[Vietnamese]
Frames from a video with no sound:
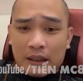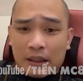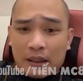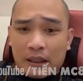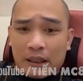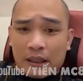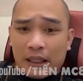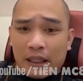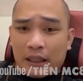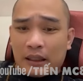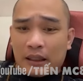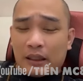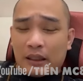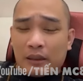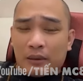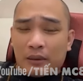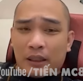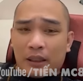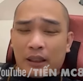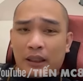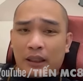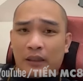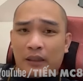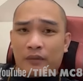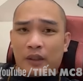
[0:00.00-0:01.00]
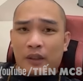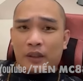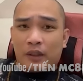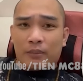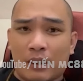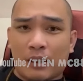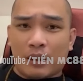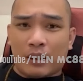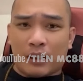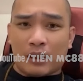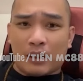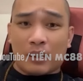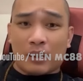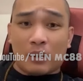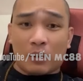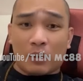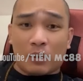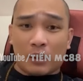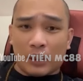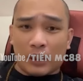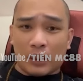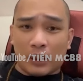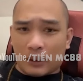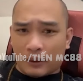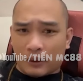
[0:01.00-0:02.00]
anh chưa anh định vị mình là người nổi
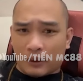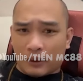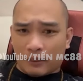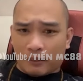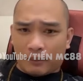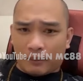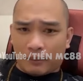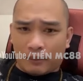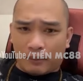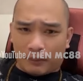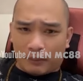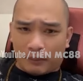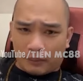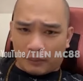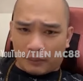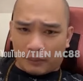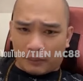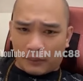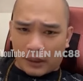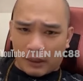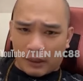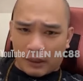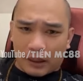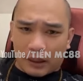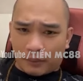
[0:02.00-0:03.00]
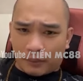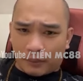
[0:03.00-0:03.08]
tiếng em ạ